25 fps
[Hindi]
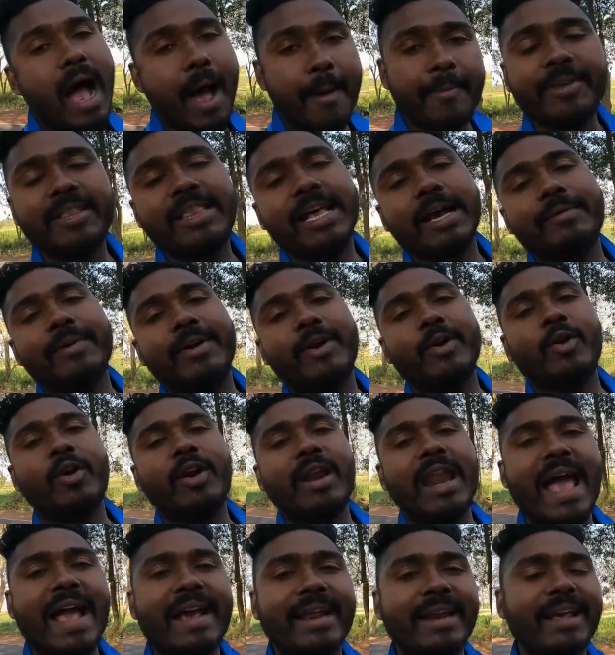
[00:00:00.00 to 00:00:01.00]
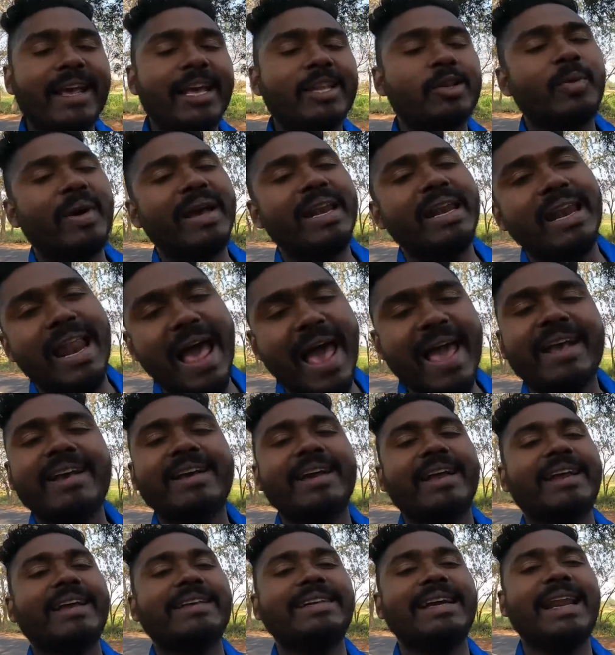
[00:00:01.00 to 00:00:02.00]
अभी तक वीडियो को लाइक नहीं किया तो भाई लाइक
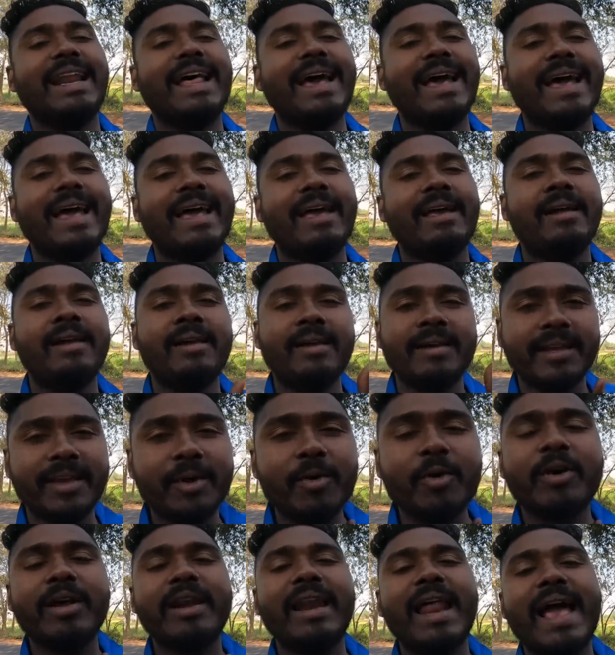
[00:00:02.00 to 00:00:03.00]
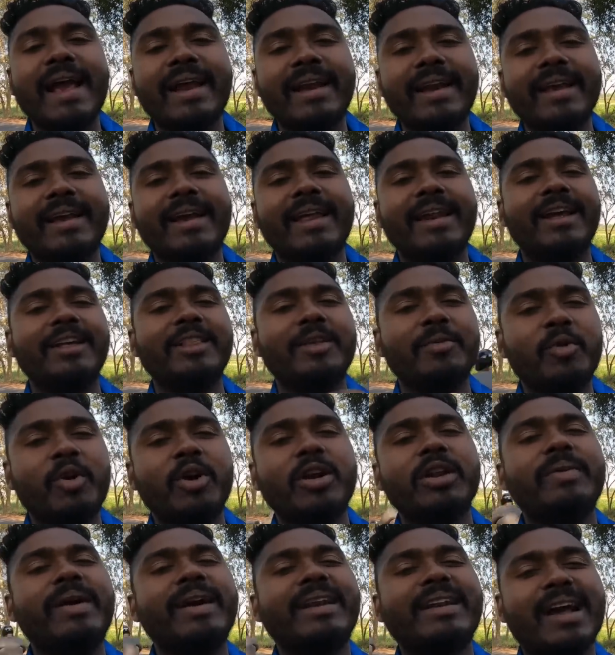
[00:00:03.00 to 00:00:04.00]
करके जाना है क्योंकि लाइक नहीं करेंगे तो
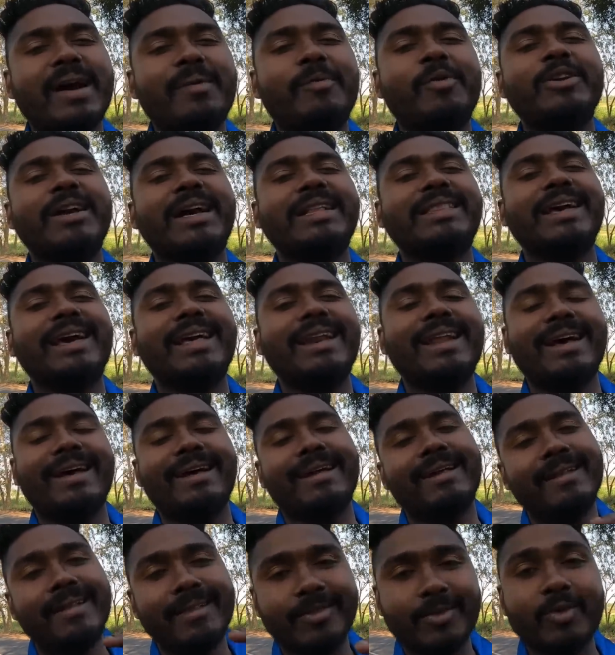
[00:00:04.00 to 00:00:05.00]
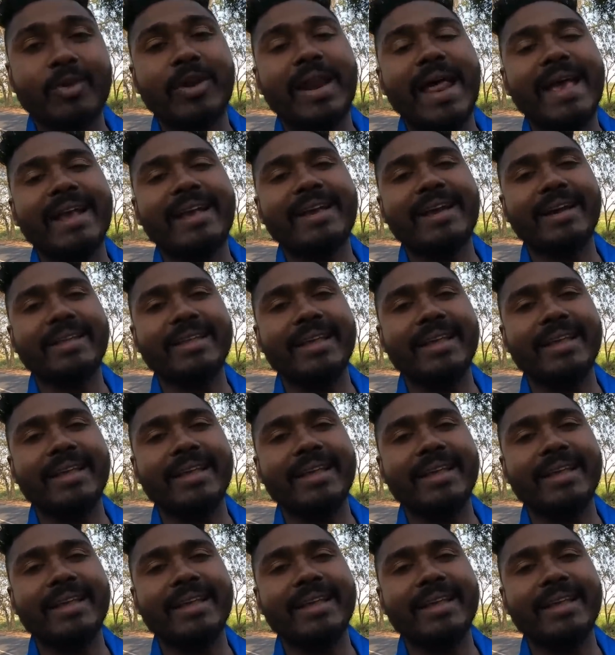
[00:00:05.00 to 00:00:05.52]
मोटिवेट कम हो जाता है ना तो लाइक